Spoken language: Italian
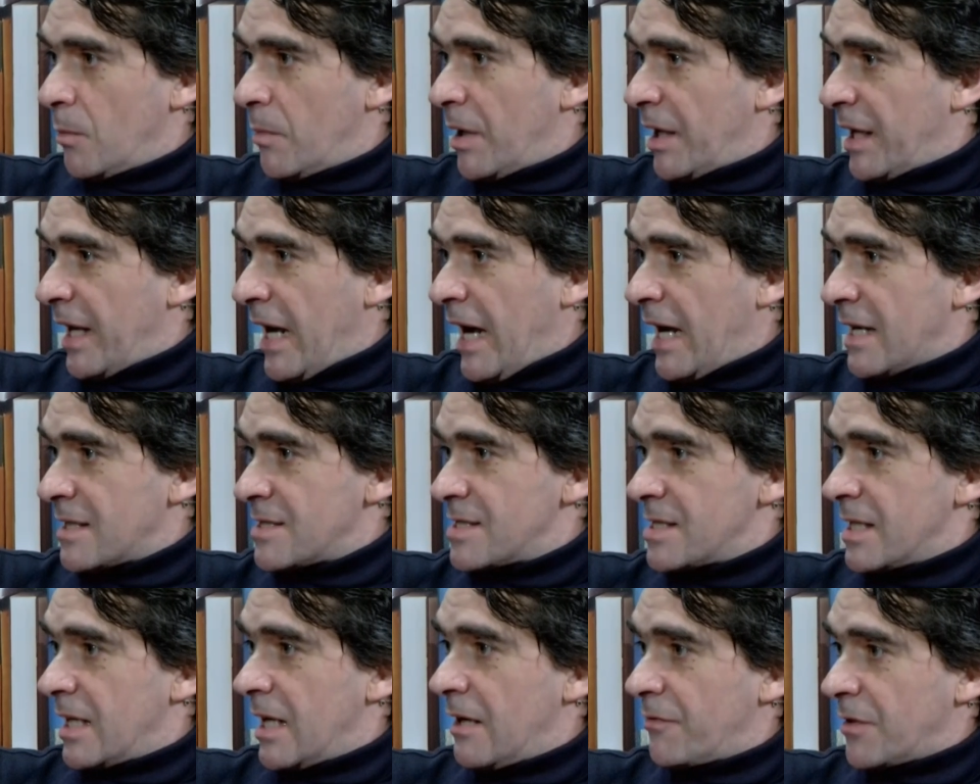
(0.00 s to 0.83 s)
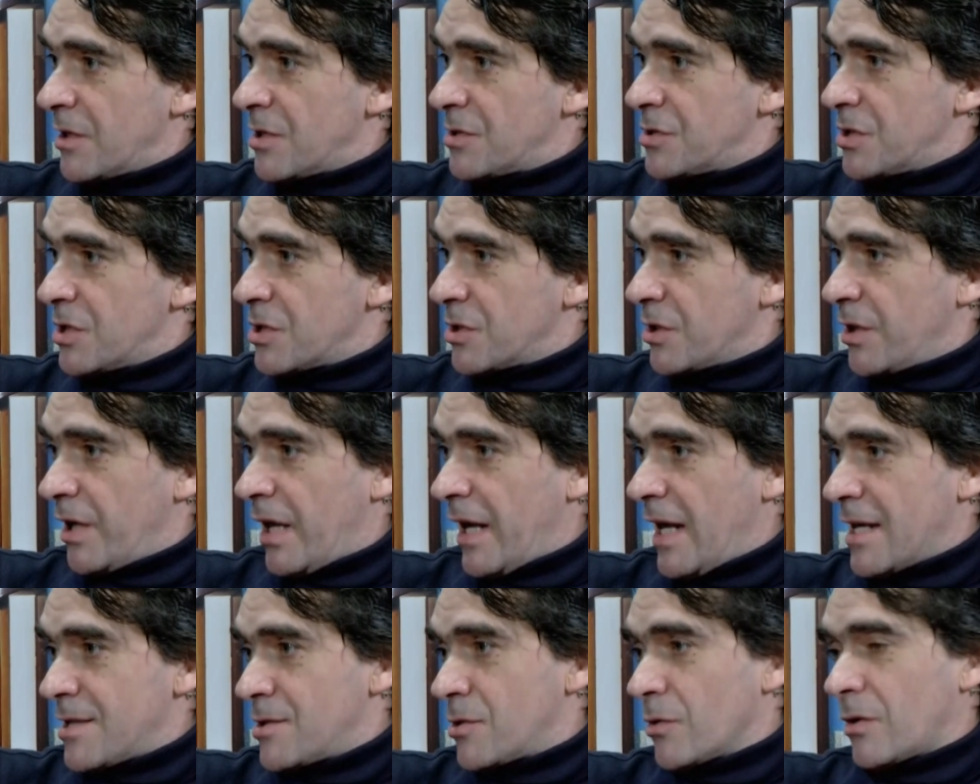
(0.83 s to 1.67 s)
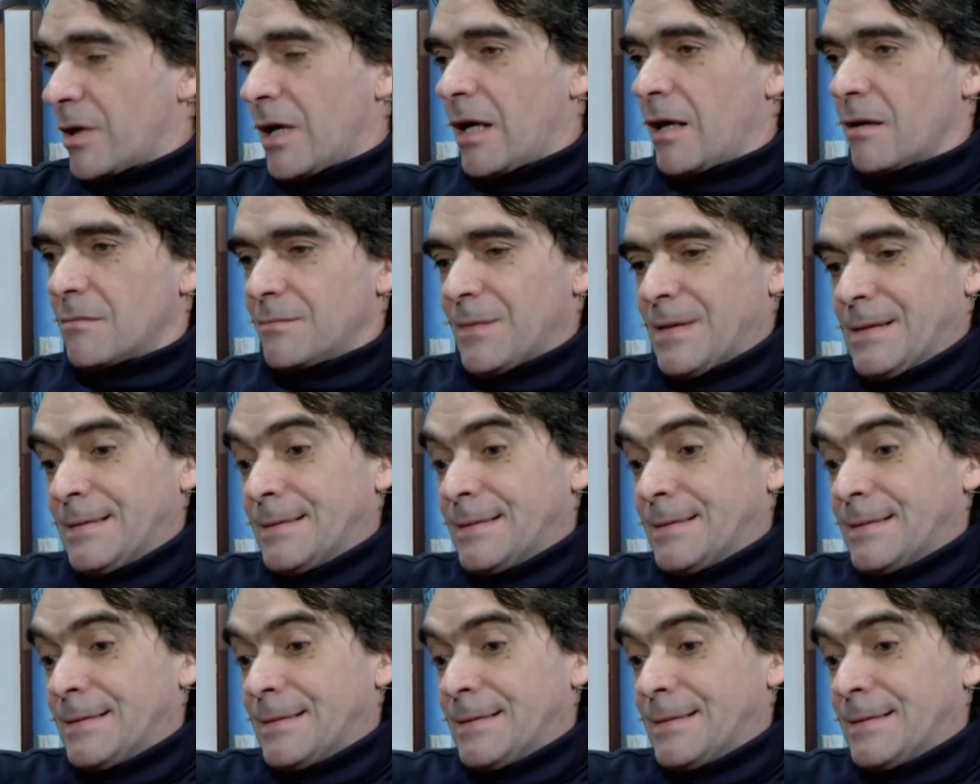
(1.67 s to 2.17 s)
Mariangela, Francesca e Alessio, che